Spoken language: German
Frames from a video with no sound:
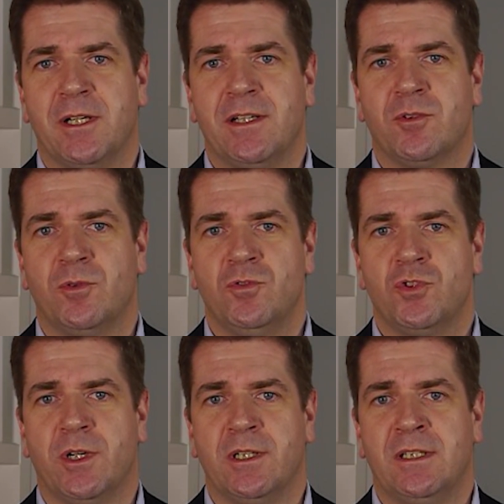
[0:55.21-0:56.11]
bei der
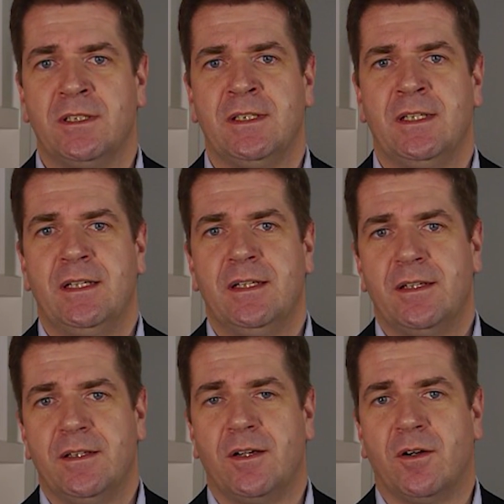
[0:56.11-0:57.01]
Grundsteuer
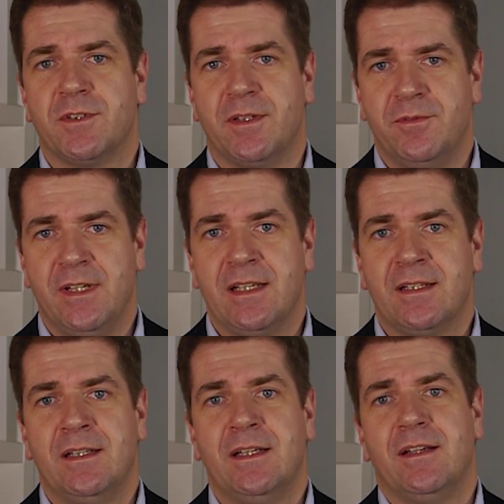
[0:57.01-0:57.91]
äh, auf den Weg.